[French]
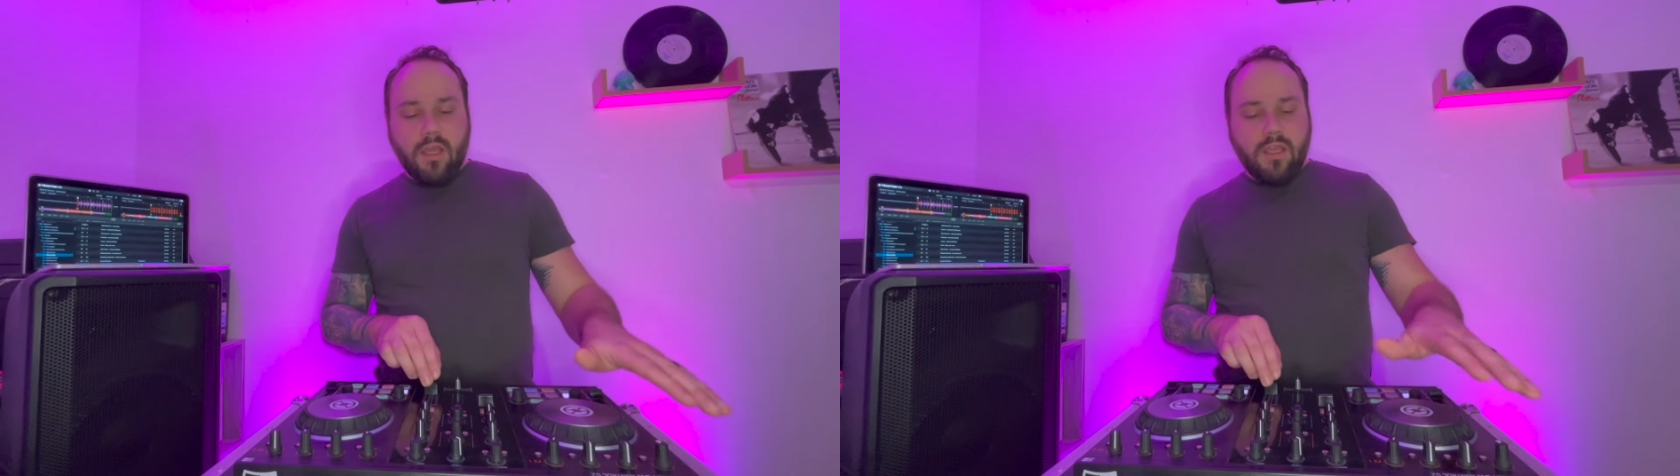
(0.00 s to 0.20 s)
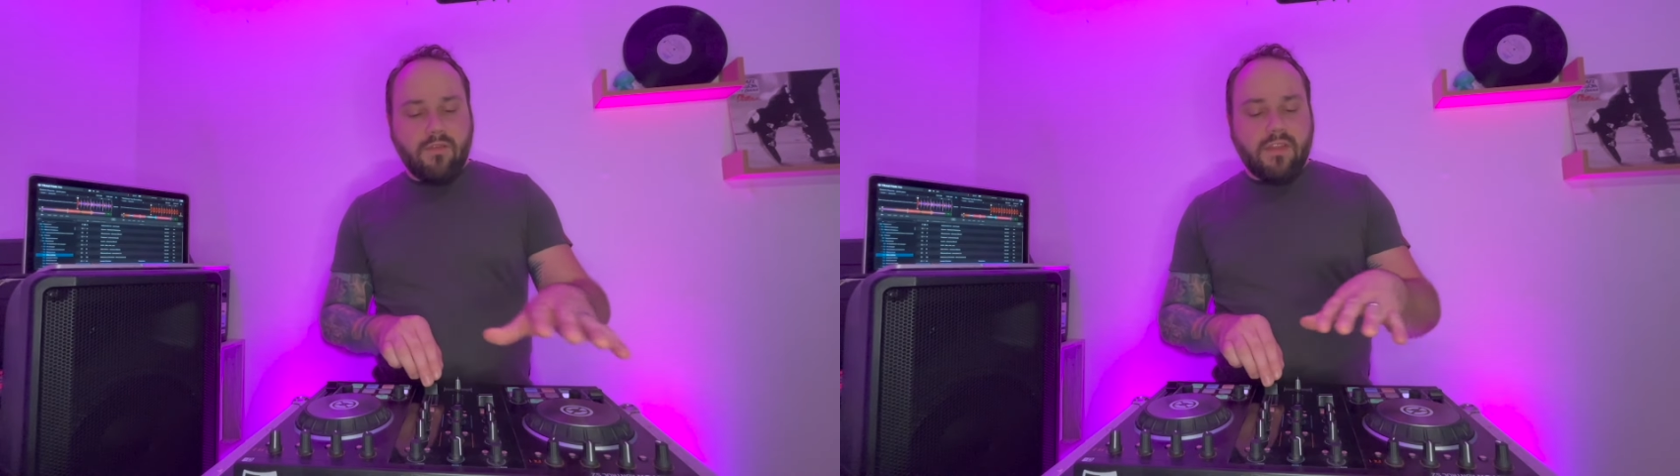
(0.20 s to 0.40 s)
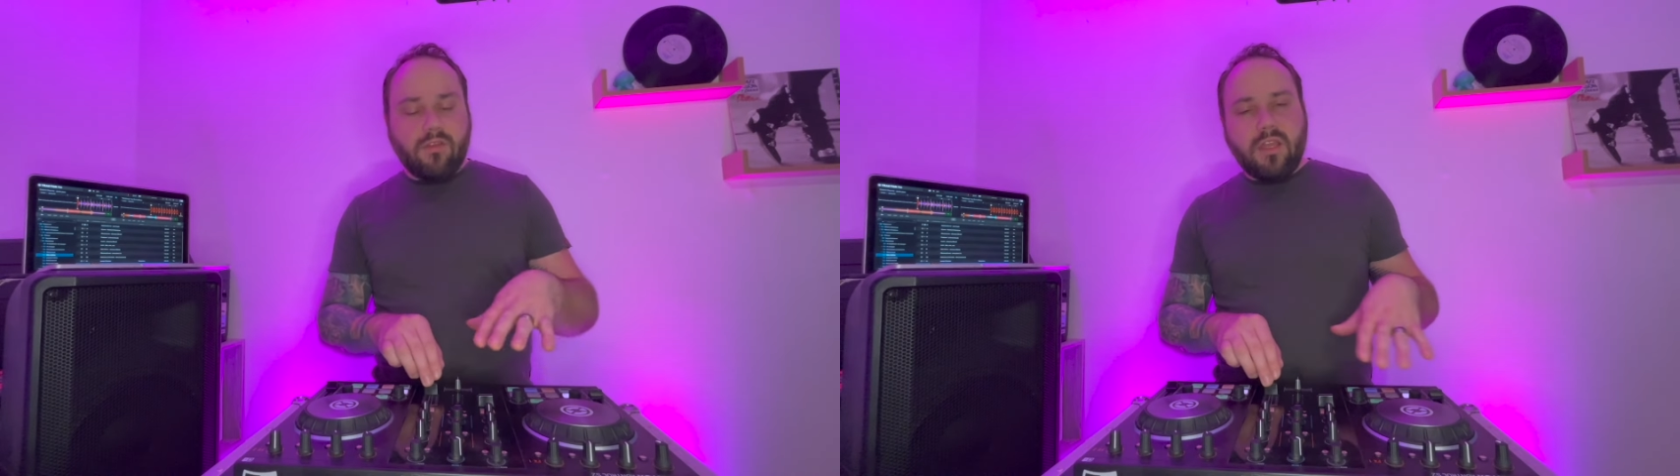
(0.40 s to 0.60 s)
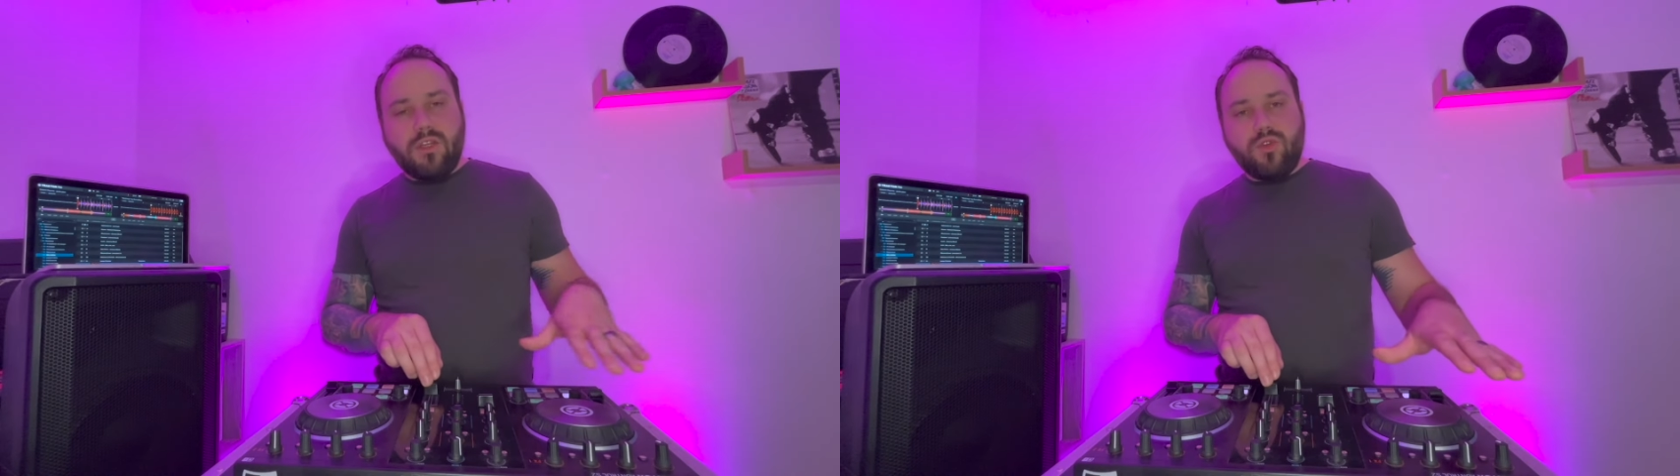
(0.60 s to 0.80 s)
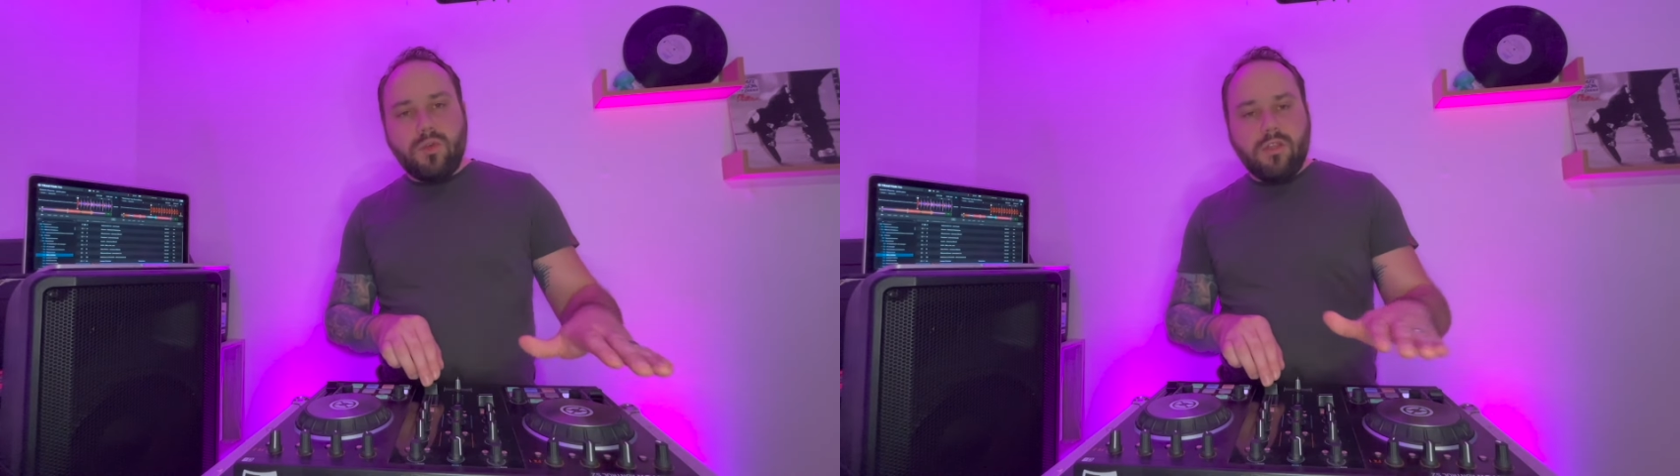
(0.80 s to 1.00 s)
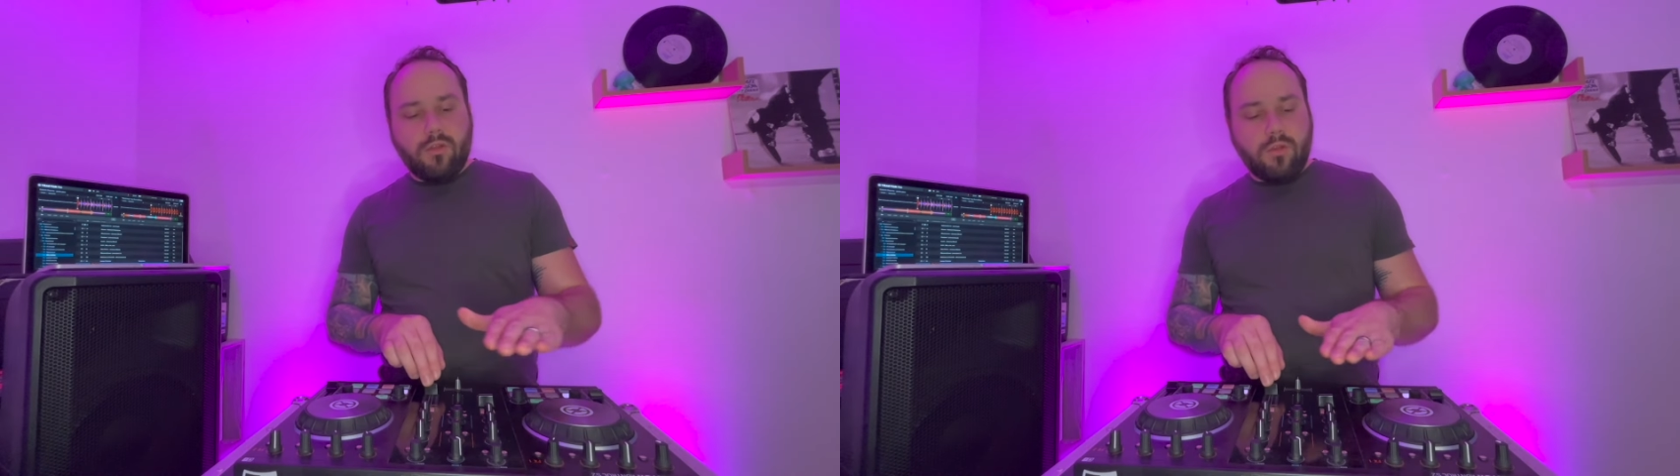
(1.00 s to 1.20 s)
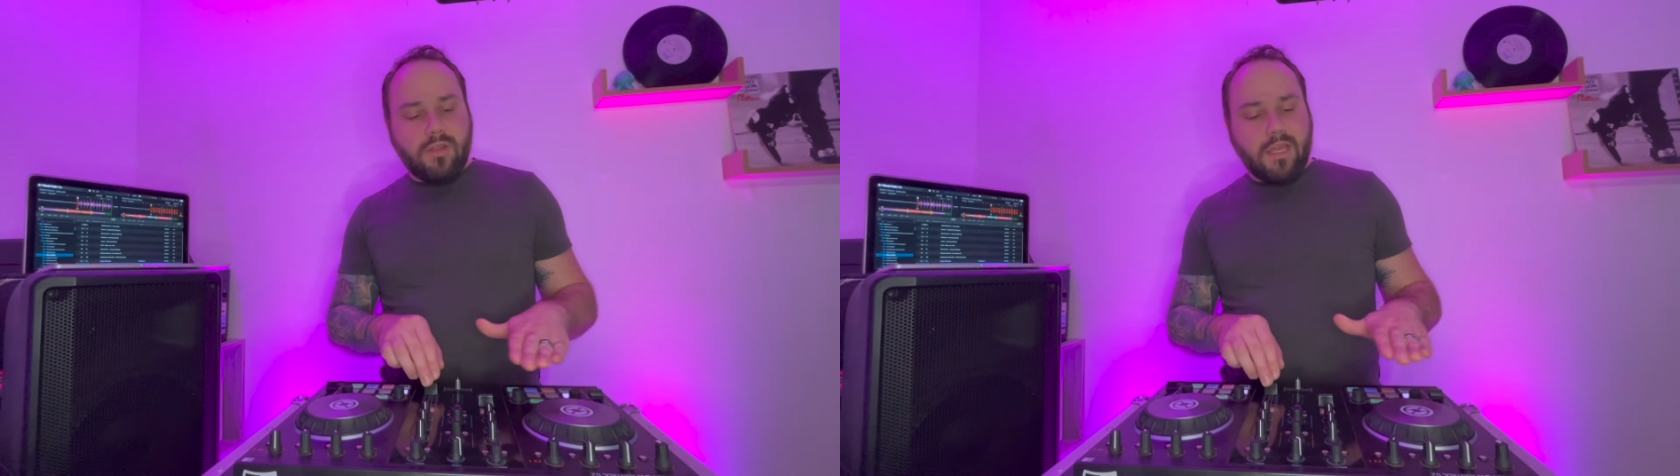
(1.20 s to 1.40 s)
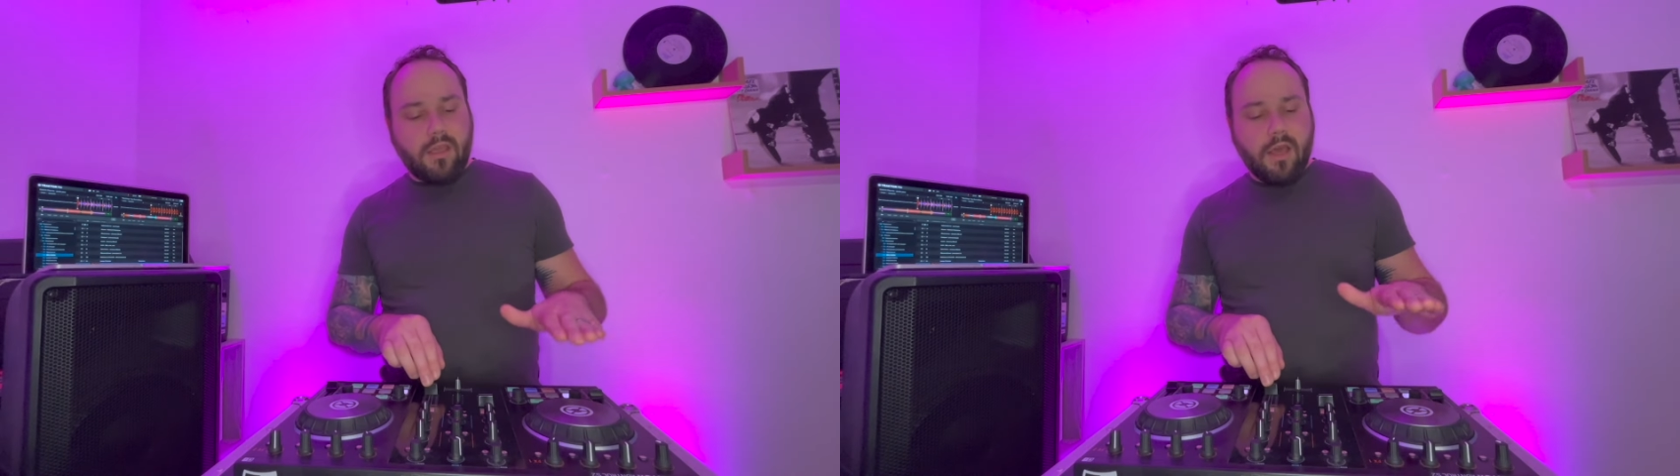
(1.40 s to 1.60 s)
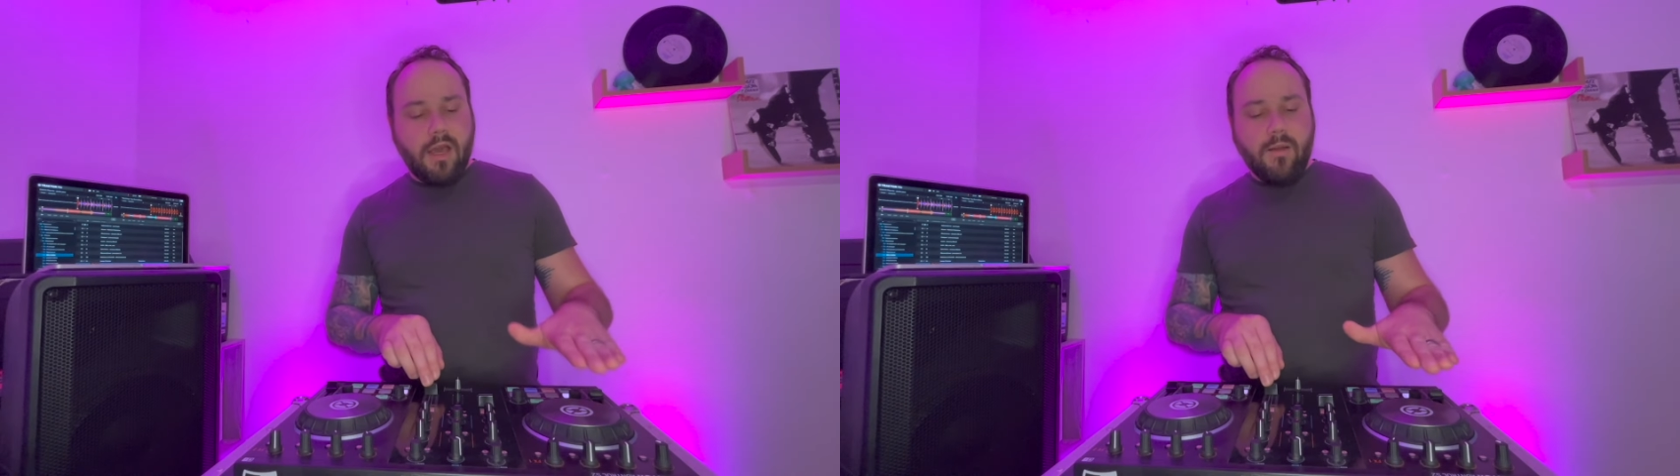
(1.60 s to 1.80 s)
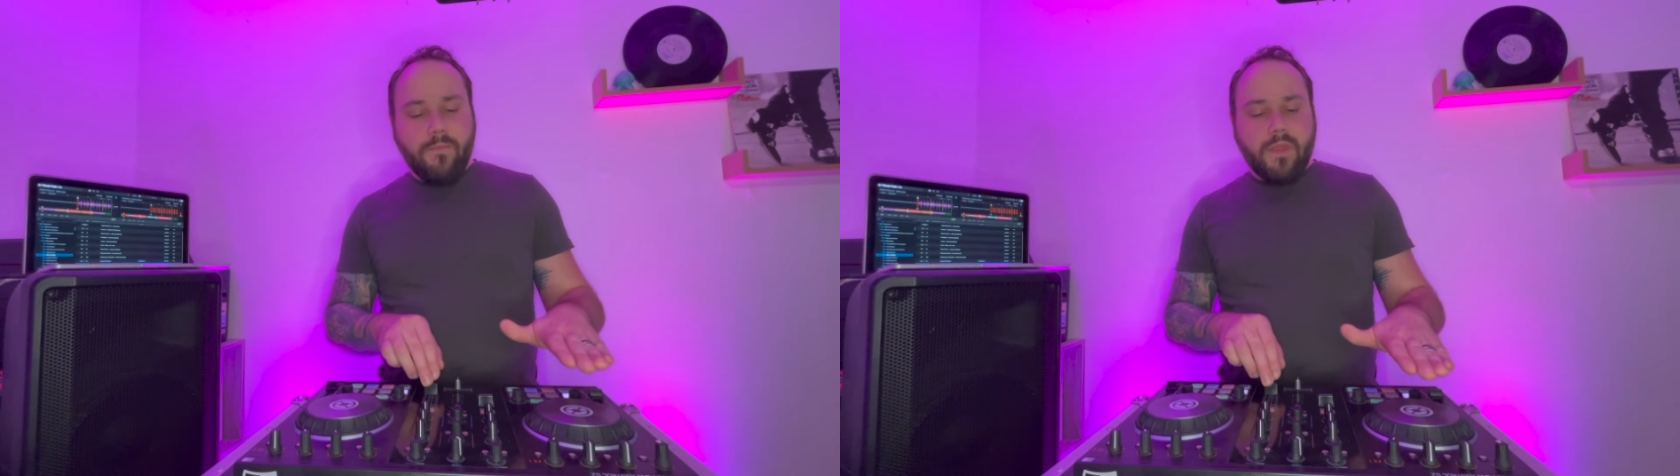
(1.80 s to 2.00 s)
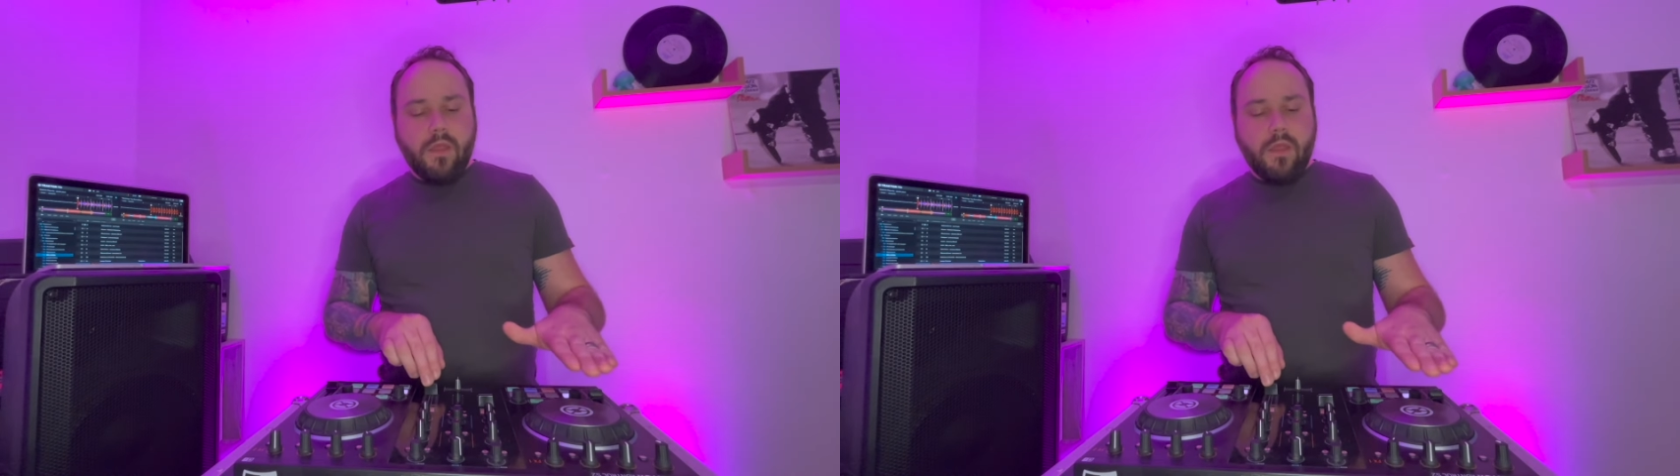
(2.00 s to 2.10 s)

qui va être en train de jouer dans notre deck A.